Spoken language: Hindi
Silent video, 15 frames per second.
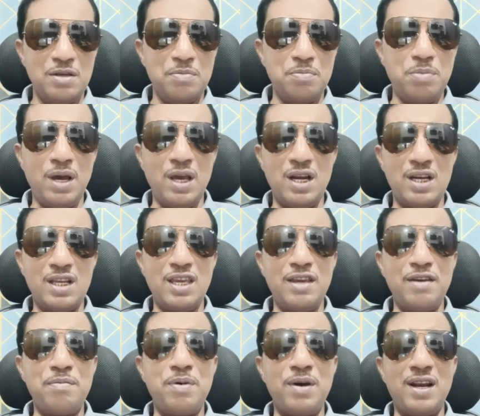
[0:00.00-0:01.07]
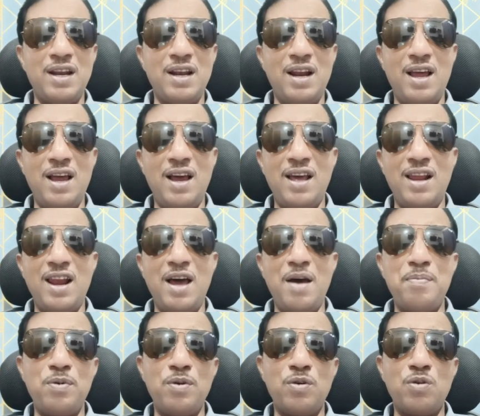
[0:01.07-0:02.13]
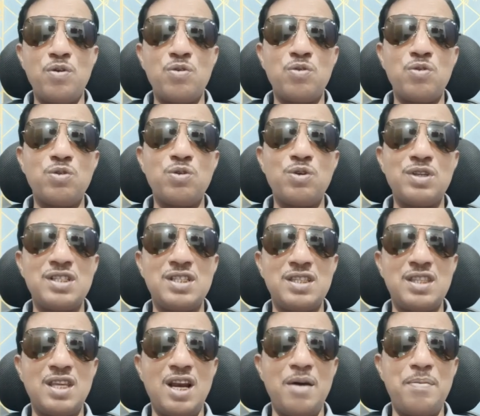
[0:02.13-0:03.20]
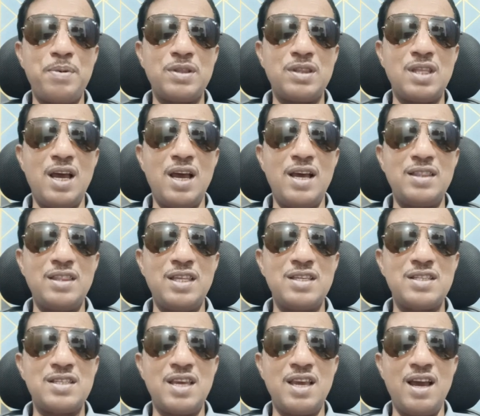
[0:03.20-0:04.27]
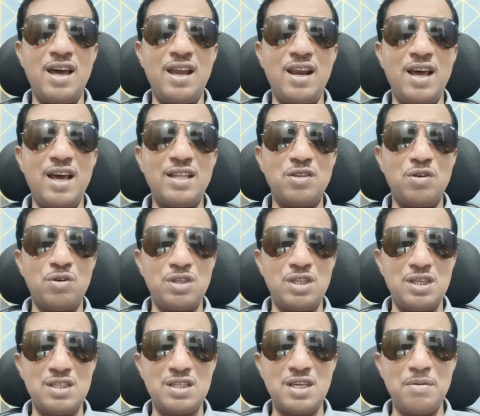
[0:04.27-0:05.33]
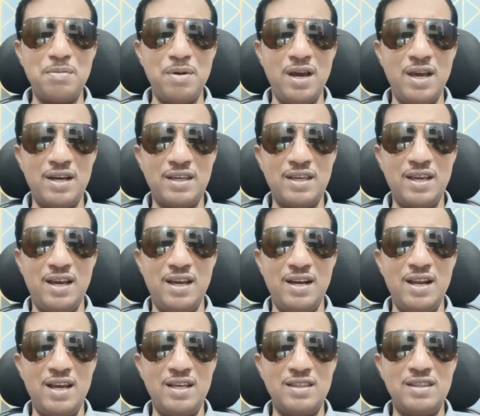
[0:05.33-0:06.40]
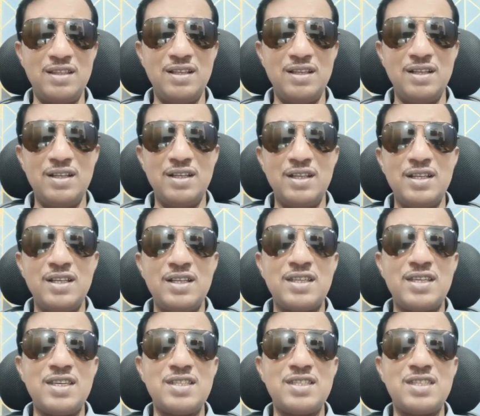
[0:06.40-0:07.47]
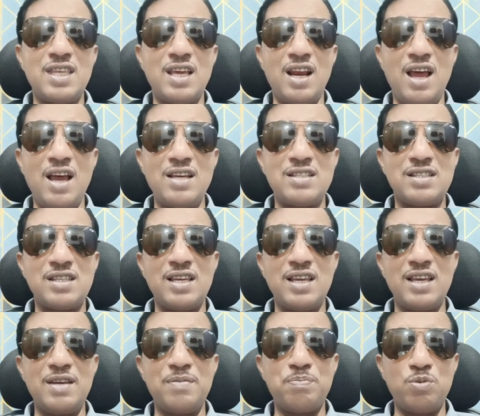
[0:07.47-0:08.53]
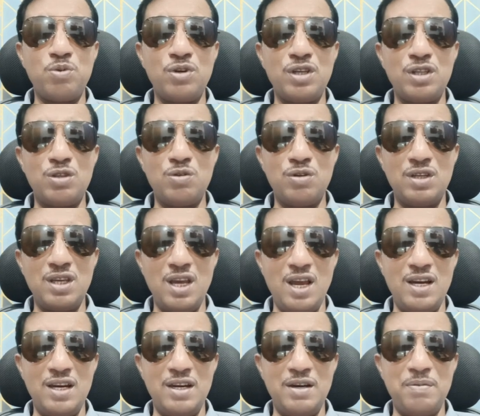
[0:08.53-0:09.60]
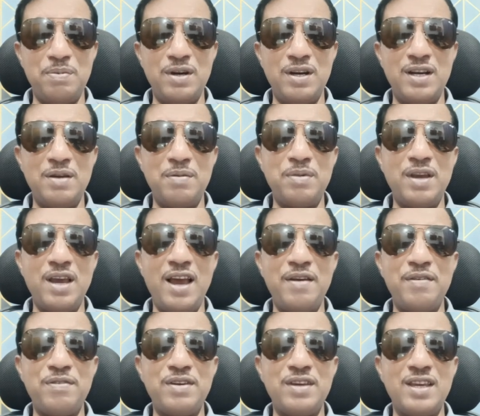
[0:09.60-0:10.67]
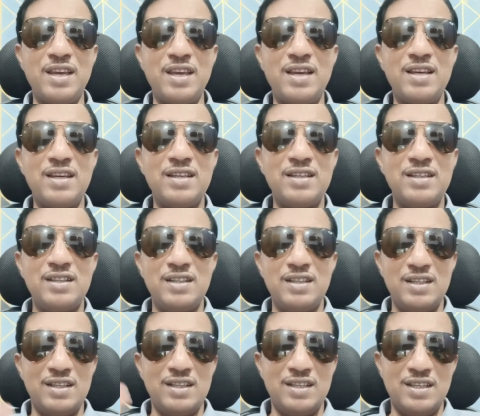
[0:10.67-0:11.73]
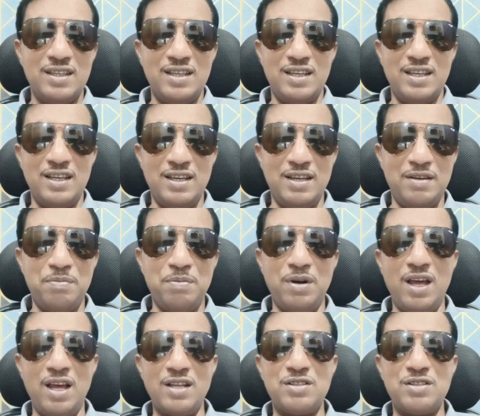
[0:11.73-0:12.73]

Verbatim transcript: बहरल के बहरल हाल आप लोगों को तो अच्छी तरह पता है देश के हालात और देश के बाहर के हालात किस तरह से पूरी दुनिया निबेड़े में आई हुई है बड़ा